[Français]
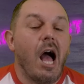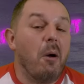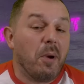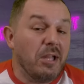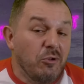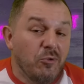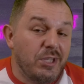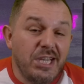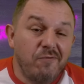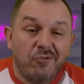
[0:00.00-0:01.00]
Après tout,
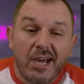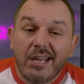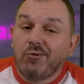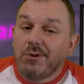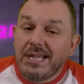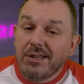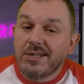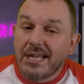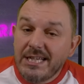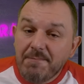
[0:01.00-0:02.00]
qui voudrait être coincé
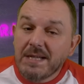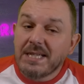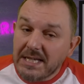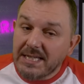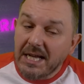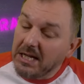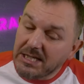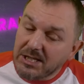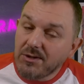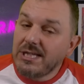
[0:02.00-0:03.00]
dans un espace restreint
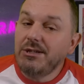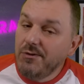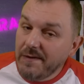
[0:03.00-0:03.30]
sans issue